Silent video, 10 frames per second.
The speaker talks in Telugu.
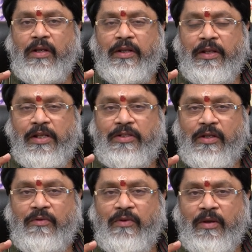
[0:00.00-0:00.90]

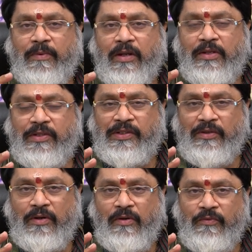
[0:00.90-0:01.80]
అగ్రికల్చర్ వ్యాపారాలు
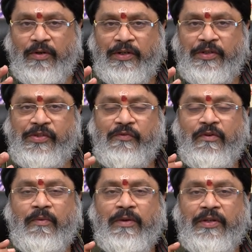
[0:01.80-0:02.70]
చేసేవాళ్ళు ఫుడ్ ఇండస్ట్రీ
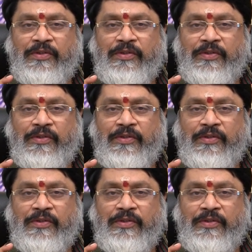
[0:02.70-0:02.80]
ఫార్మా